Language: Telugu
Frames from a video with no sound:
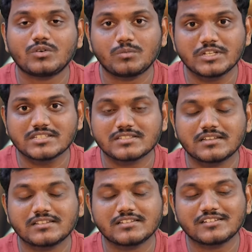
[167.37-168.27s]
రోమ్లెస్
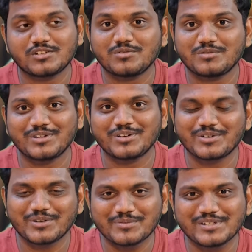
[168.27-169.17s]
అదే రోమ్
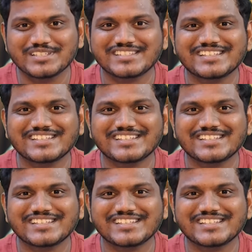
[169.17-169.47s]
రోమ్లెస్